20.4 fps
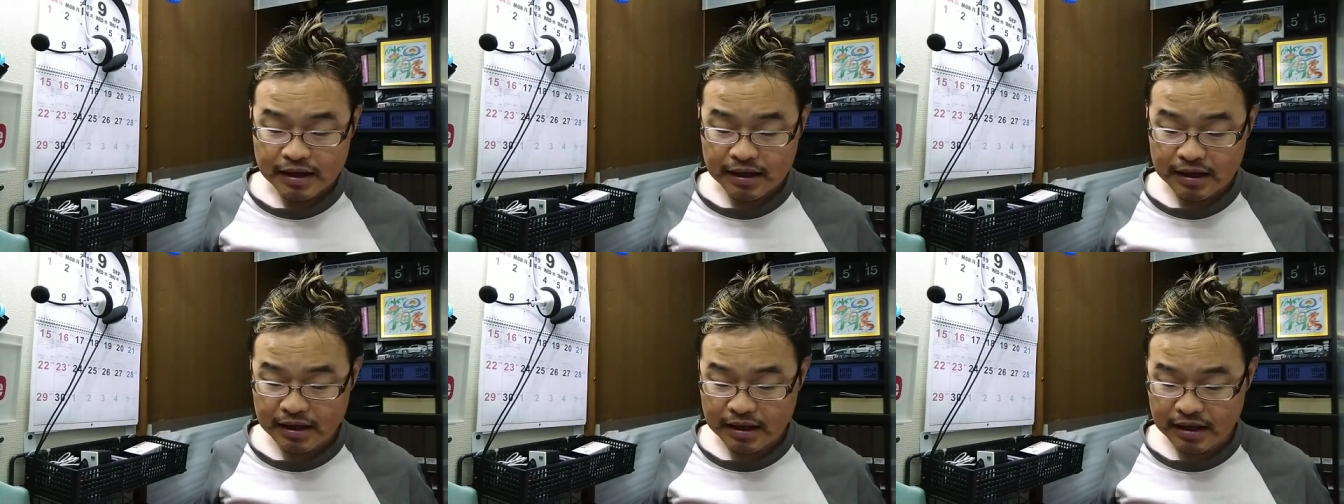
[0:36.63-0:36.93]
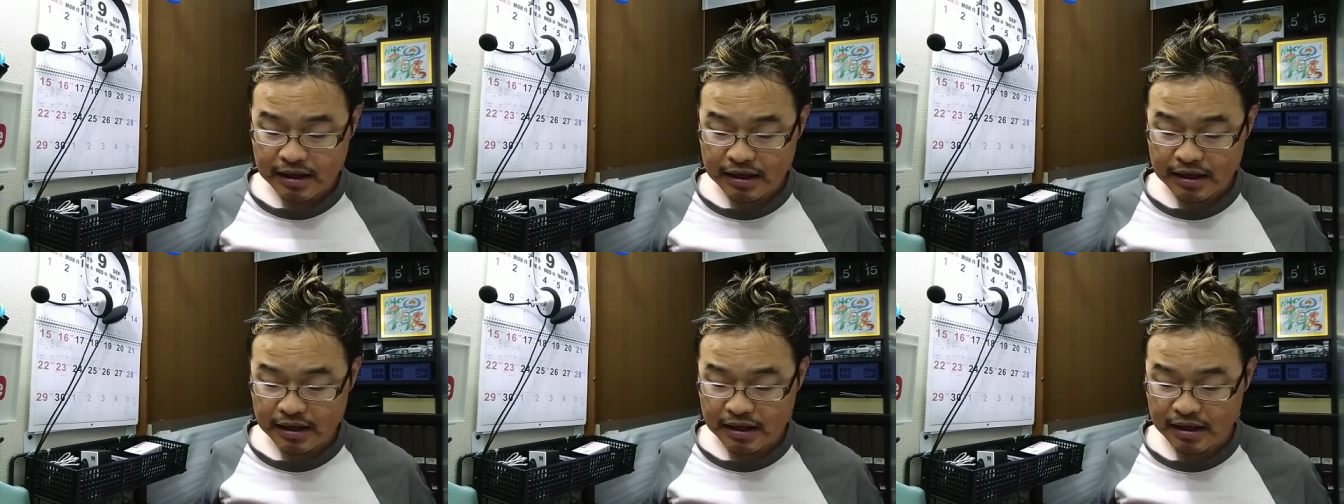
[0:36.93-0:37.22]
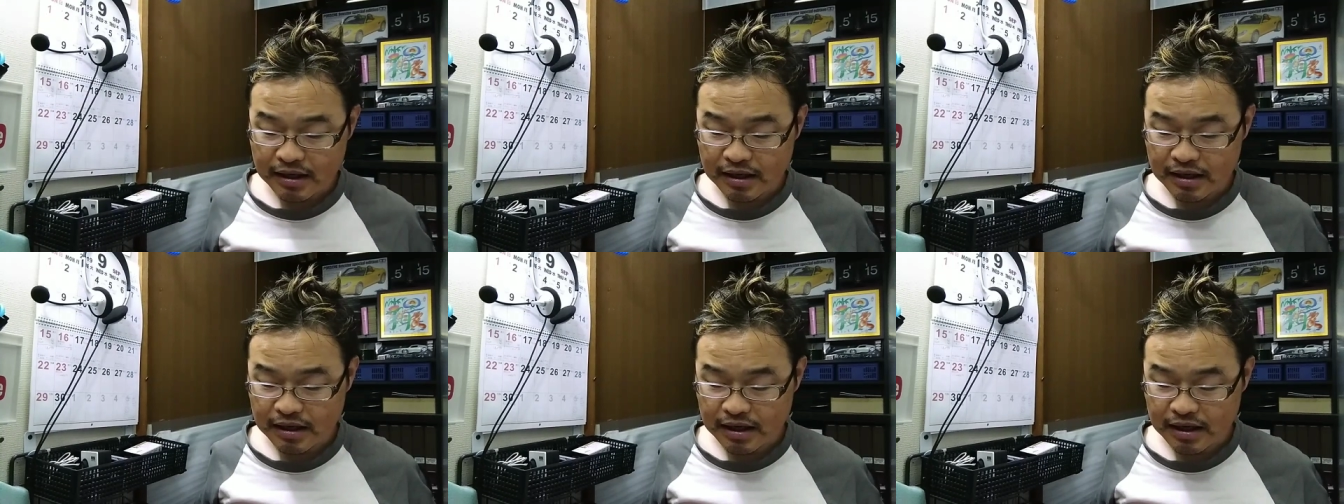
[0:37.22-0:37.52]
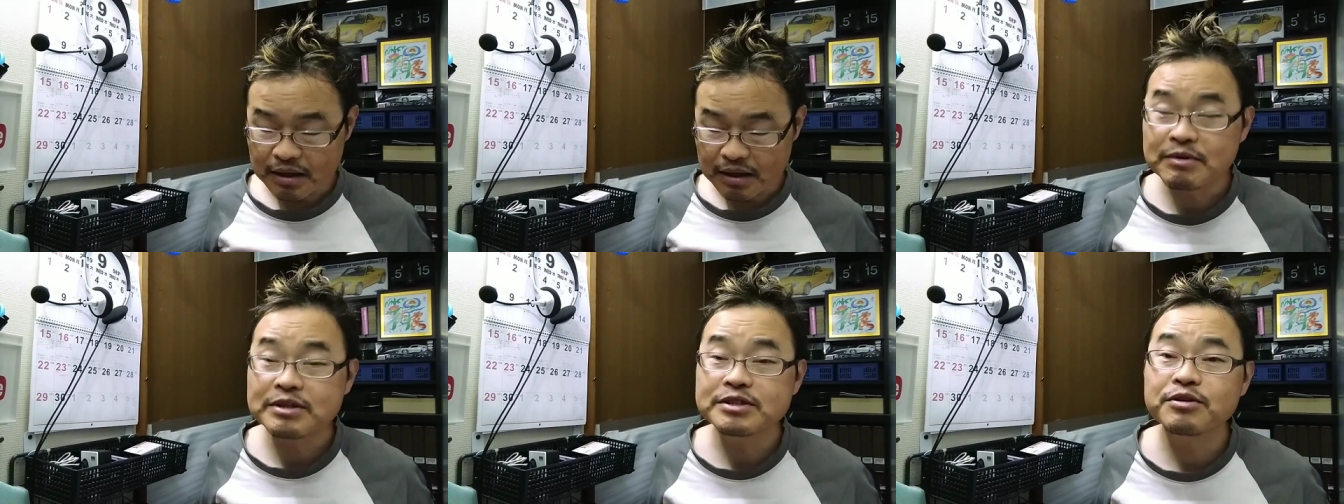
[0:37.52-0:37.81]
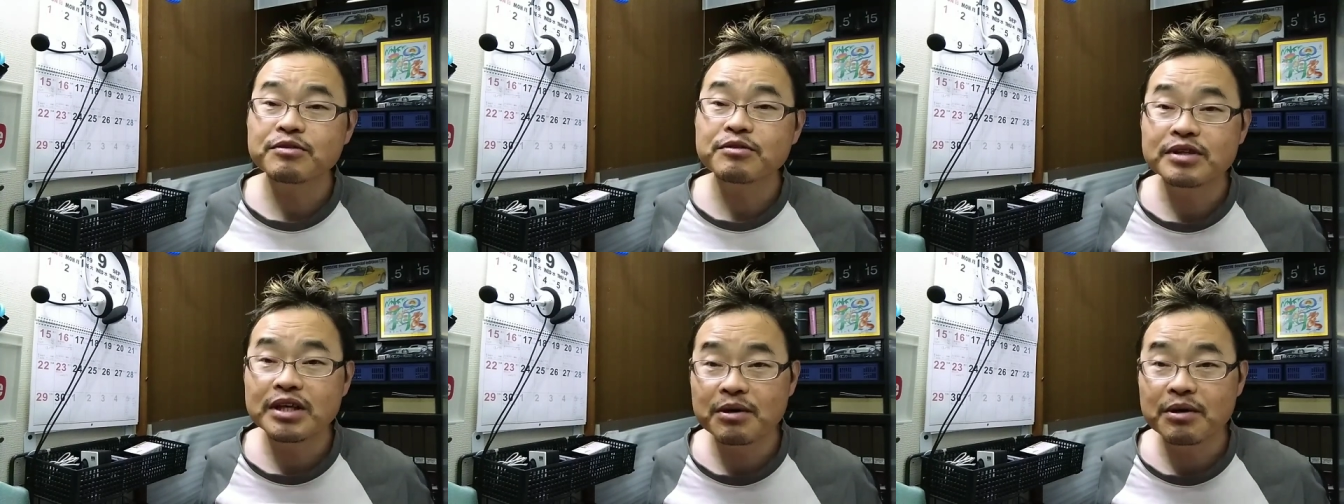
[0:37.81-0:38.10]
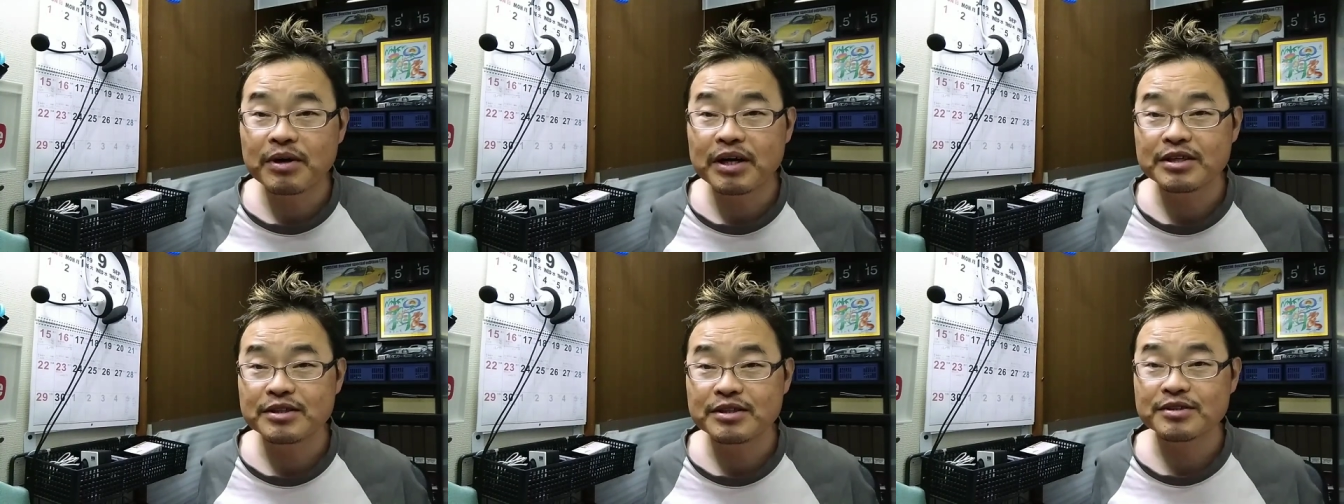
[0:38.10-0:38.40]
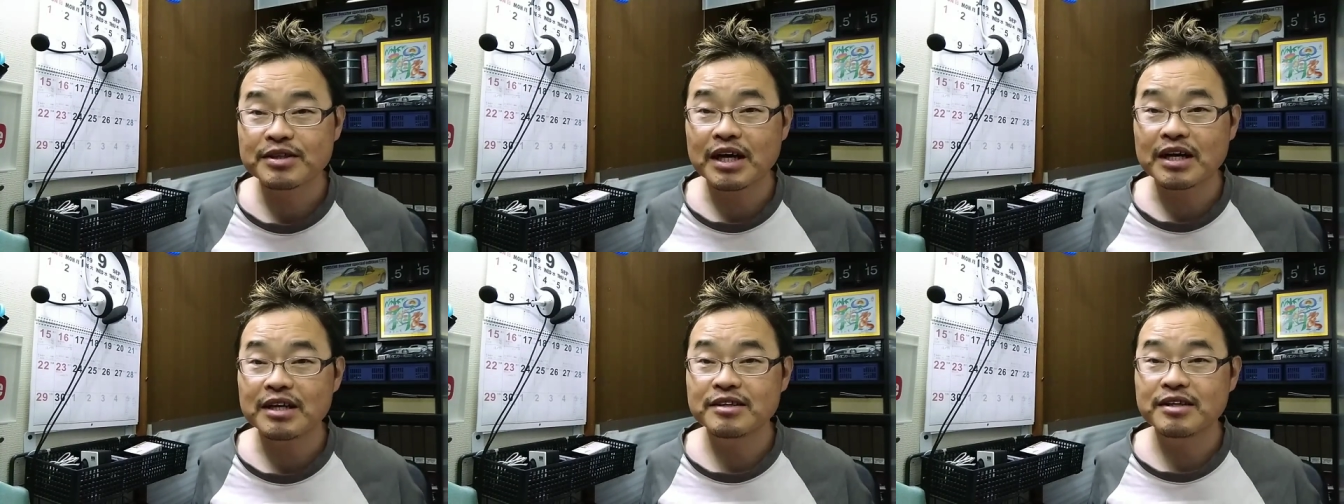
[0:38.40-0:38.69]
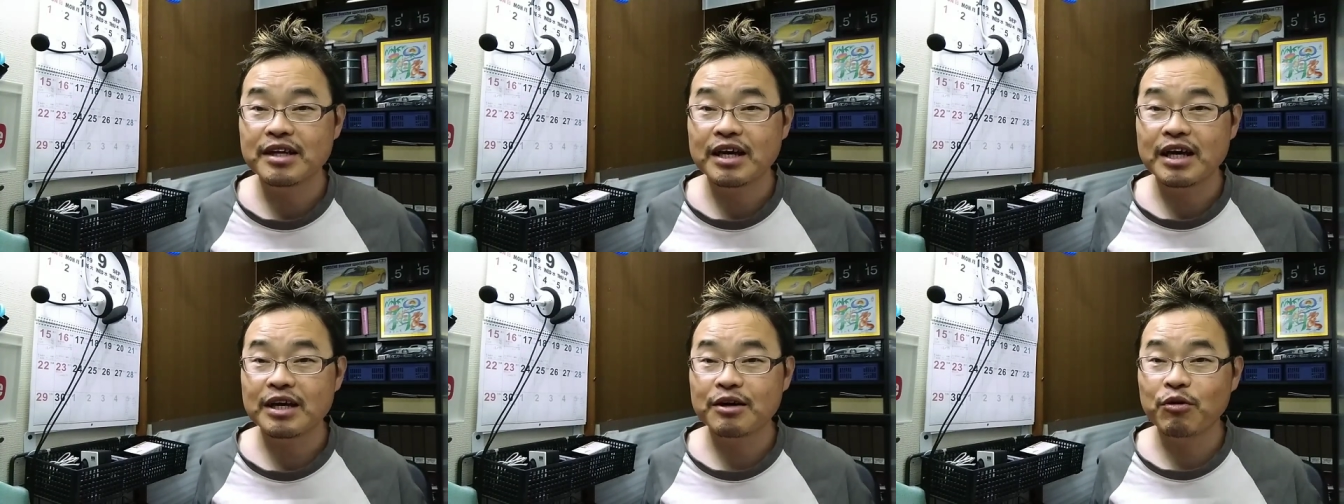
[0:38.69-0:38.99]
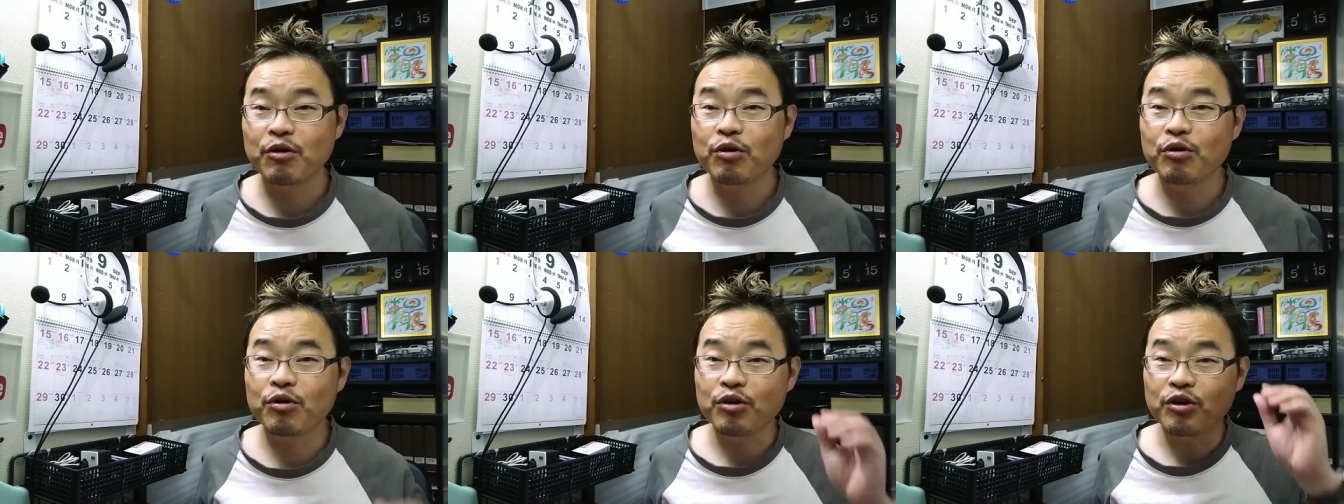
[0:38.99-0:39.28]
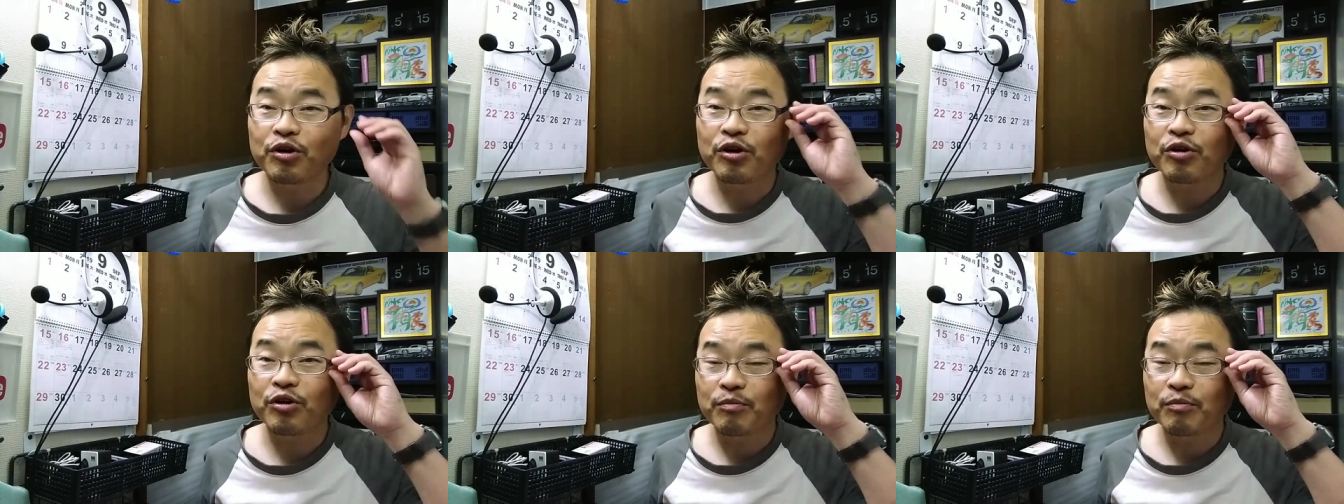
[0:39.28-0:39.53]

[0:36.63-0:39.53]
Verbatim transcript: えー、Amazon デバイス関連を、